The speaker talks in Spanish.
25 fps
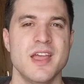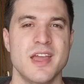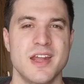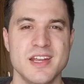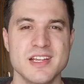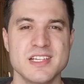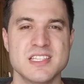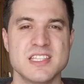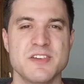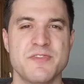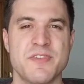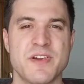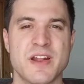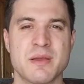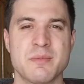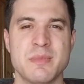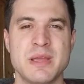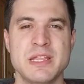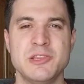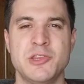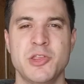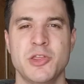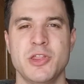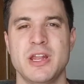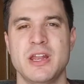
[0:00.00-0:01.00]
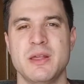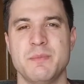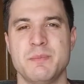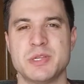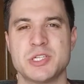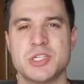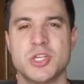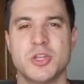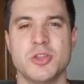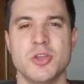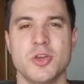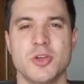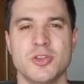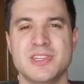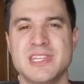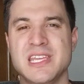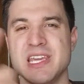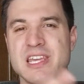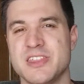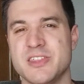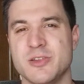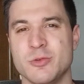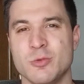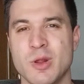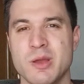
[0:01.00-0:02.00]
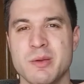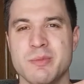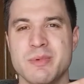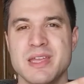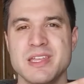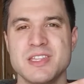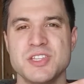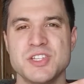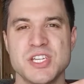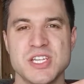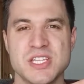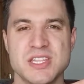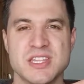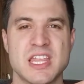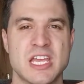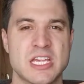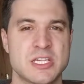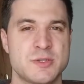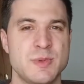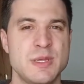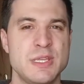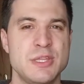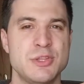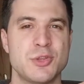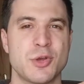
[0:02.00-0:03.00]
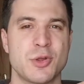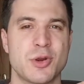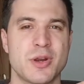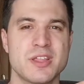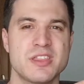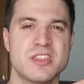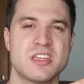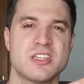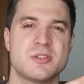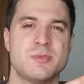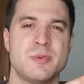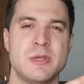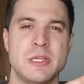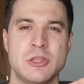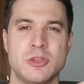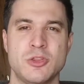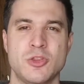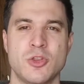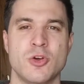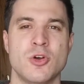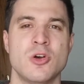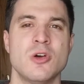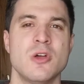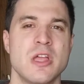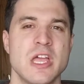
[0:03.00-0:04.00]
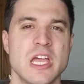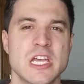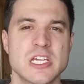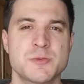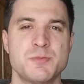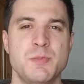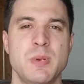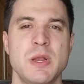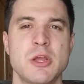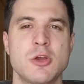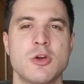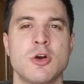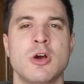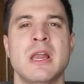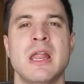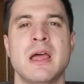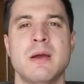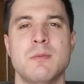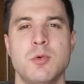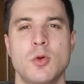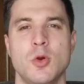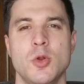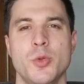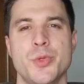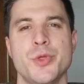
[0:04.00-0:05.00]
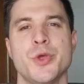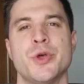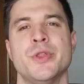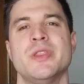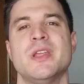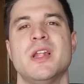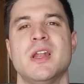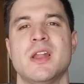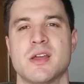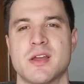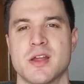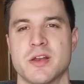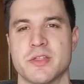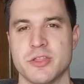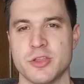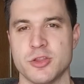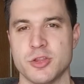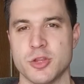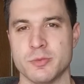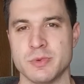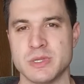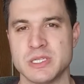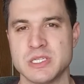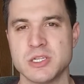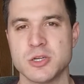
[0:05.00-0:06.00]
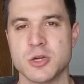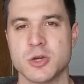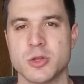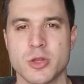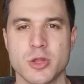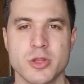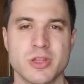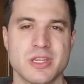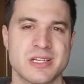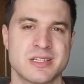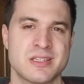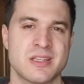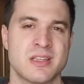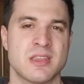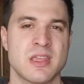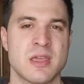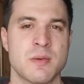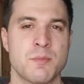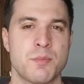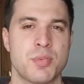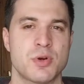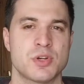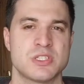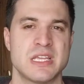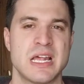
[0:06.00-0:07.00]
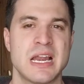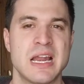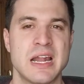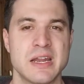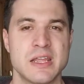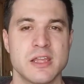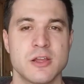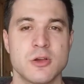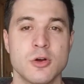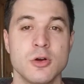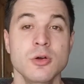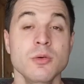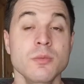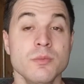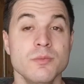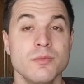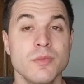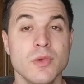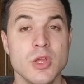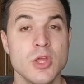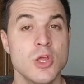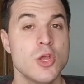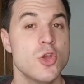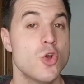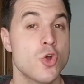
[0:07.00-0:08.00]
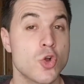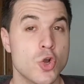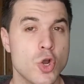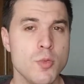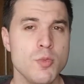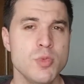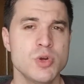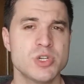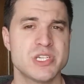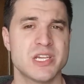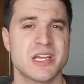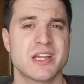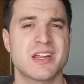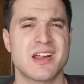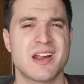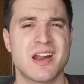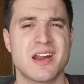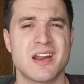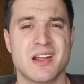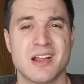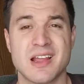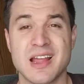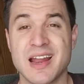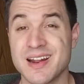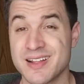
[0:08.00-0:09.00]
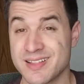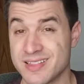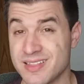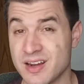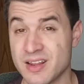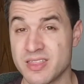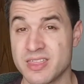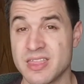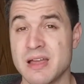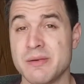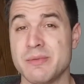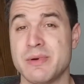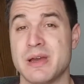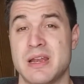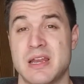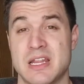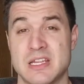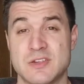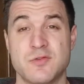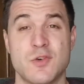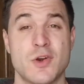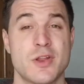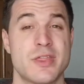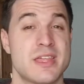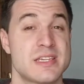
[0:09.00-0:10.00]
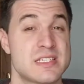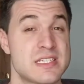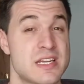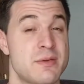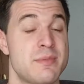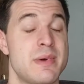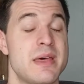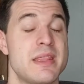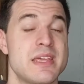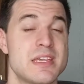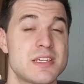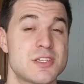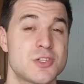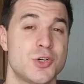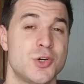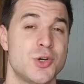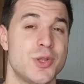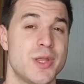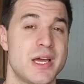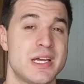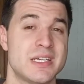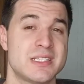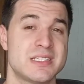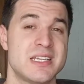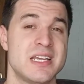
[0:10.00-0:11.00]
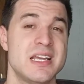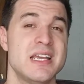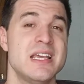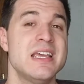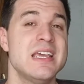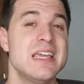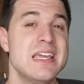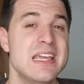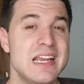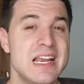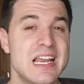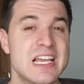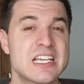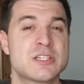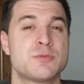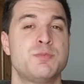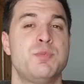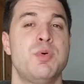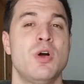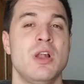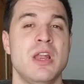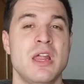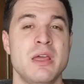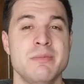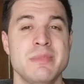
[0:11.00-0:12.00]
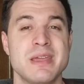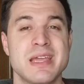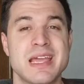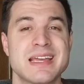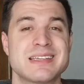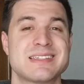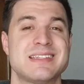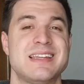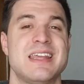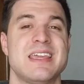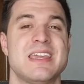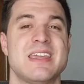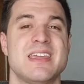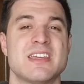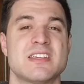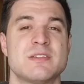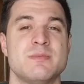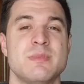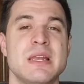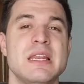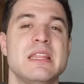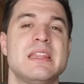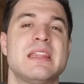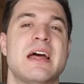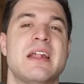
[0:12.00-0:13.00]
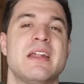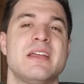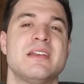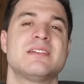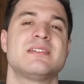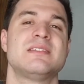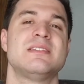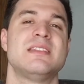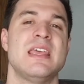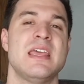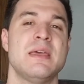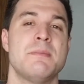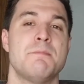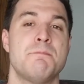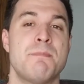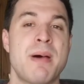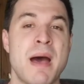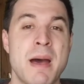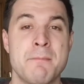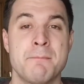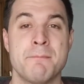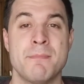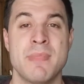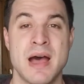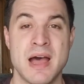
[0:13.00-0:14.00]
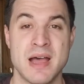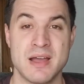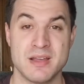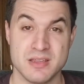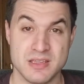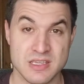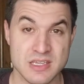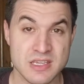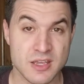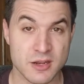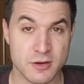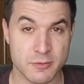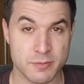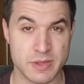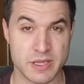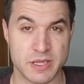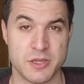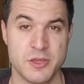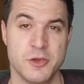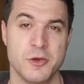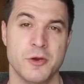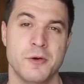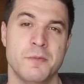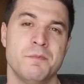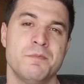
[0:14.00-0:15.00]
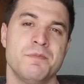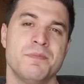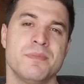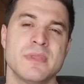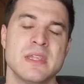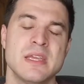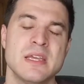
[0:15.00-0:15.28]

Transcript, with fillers: En este fragmento del episodio 19, Vinto y Vinto explicó la evolución del ejército visigodo desde tiempos de Alarico, cómo se caracterizaban las fuerzas armadas godas y las polémicas leyes militares de Bamba y Hervigio.